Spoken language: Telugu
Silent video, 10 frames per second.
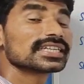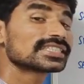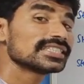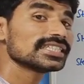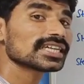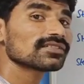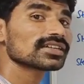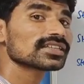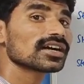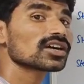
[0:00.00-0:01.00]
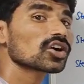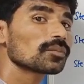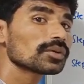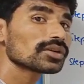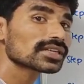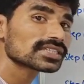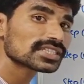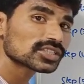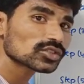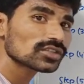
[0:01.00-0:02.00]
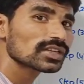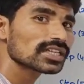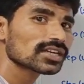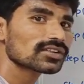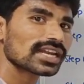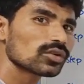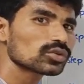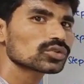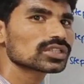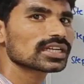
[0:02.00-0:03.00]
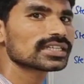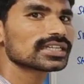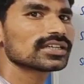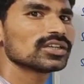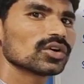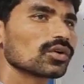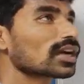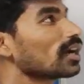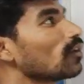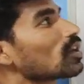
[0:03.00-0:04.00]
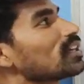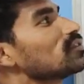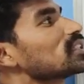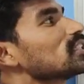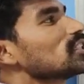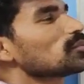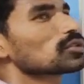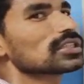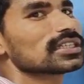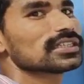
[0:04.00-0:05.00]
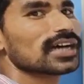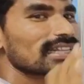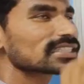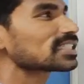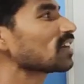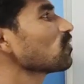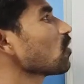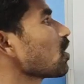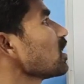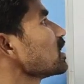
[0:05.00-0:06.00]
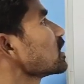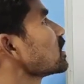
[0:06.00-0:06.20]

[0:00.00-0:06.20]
ఇచ్చిన తర్వాత కంప్యూటర్ అది తీసుకునే విధానం ఎలా ఉంటుంది అంటే ఒక ఒక ఇచ్చిన ఇన్పుట్ని అది స్టెప్ వన్లో ఏం